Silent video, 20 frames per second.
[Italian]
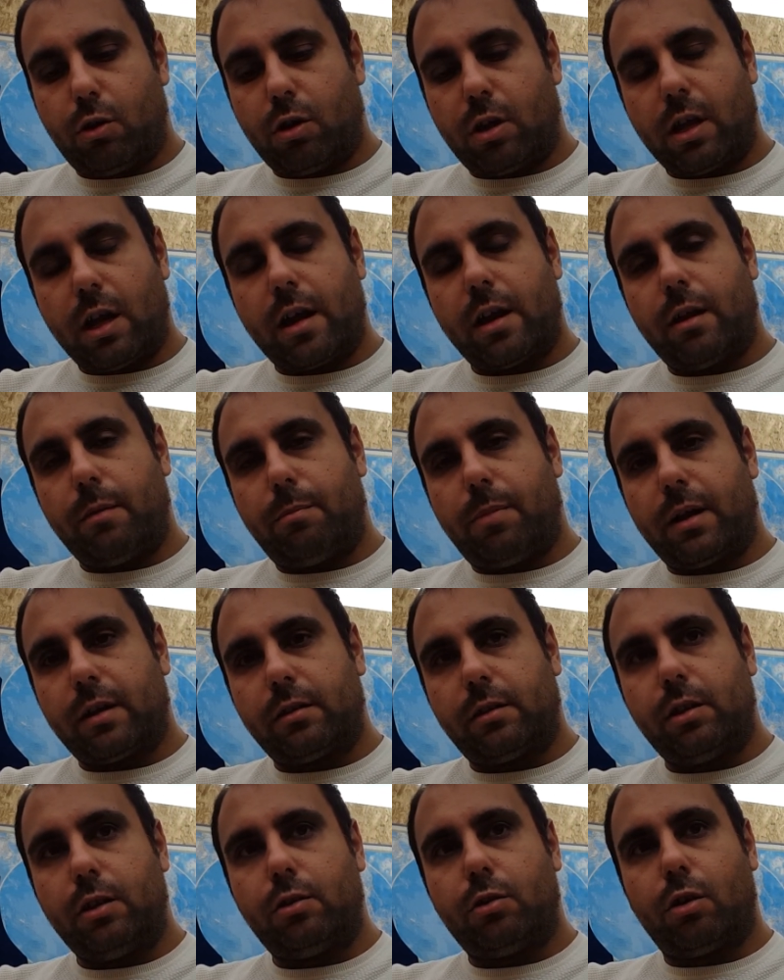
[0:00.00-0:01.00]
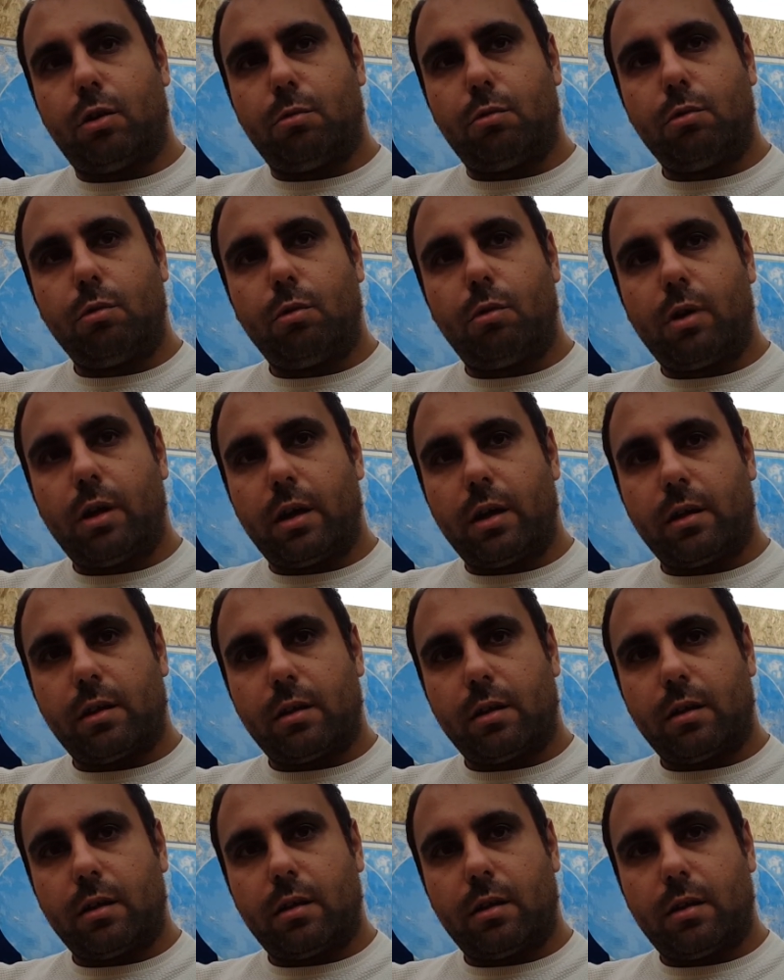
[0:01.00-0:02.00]
collegare il partito
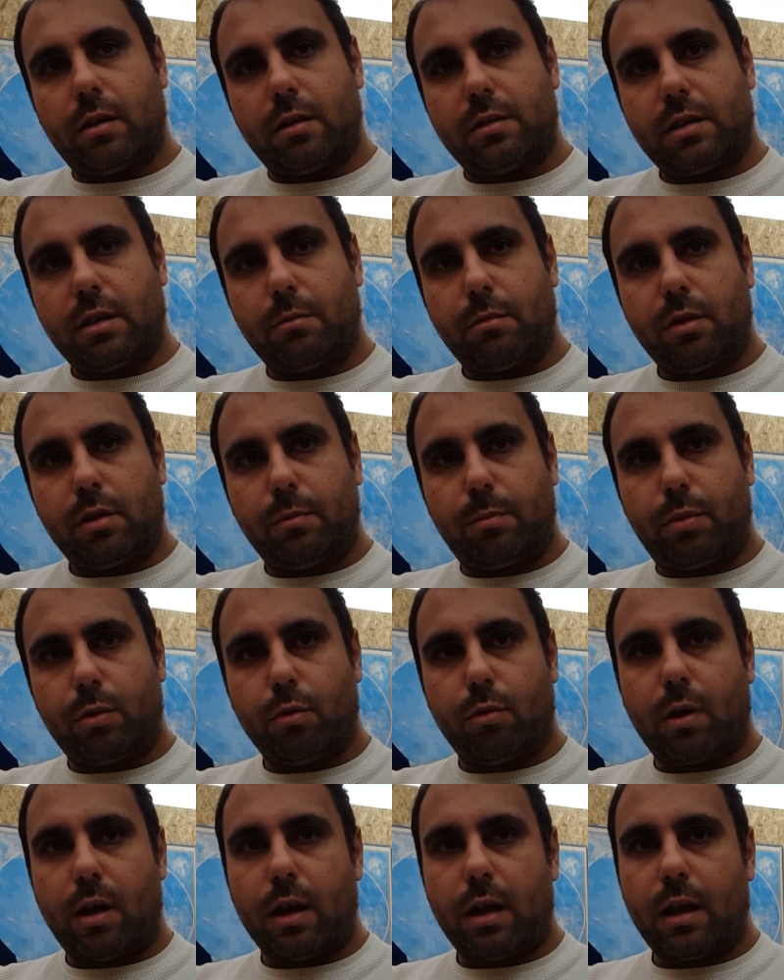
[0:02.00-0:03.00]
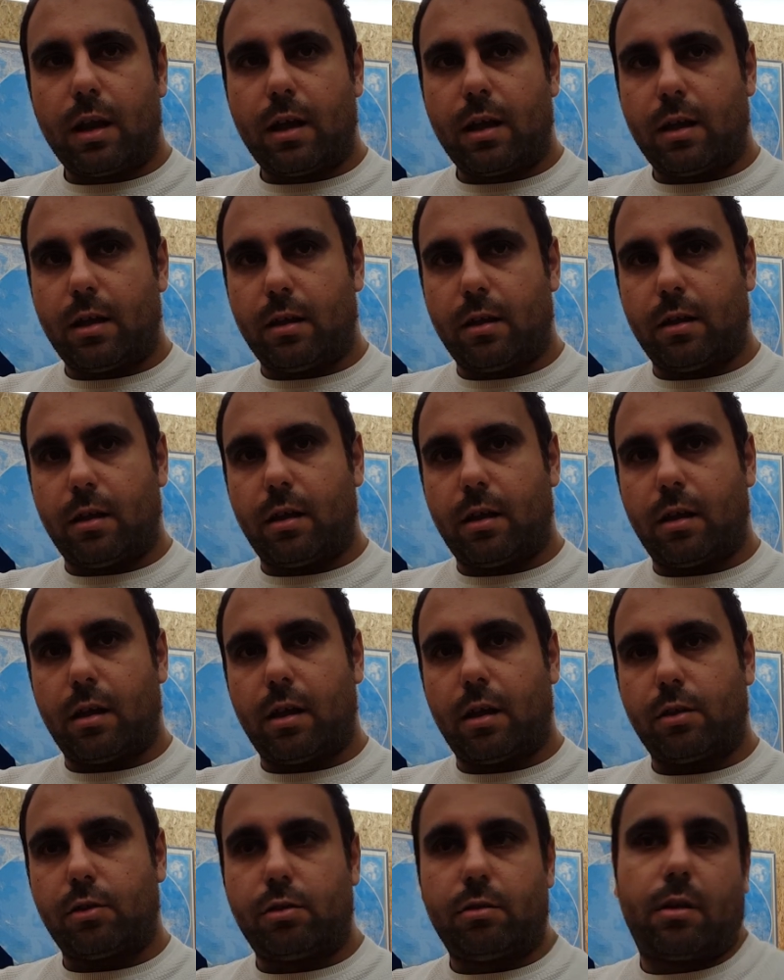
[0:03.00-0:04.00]
comunque eh, sempre di più alla,
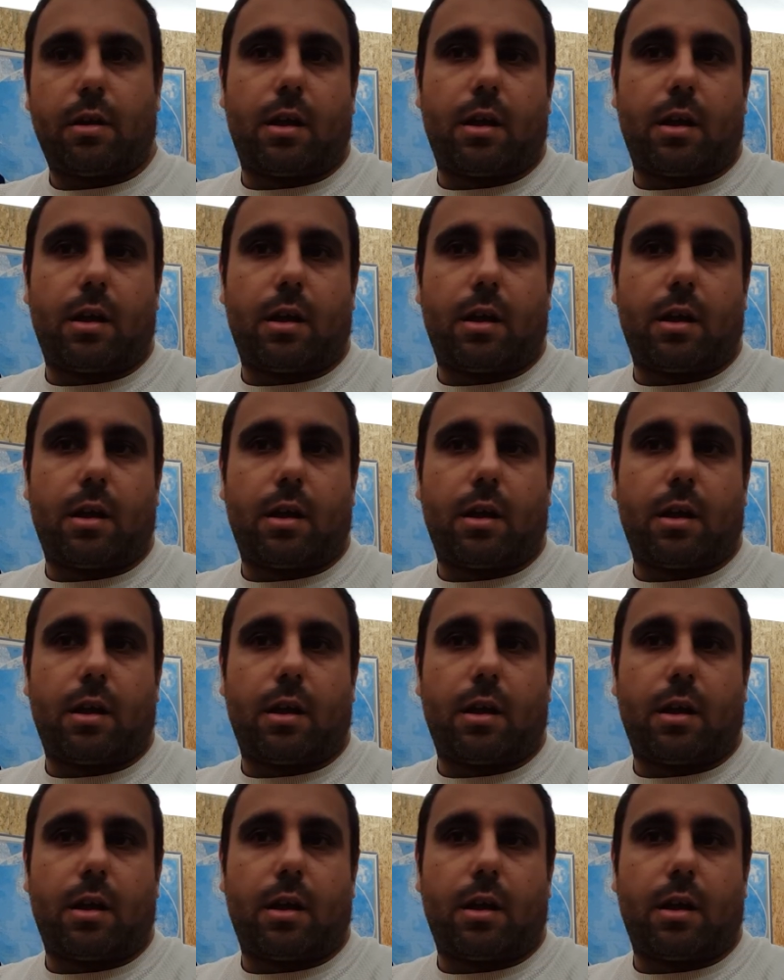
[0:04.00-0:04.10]
a,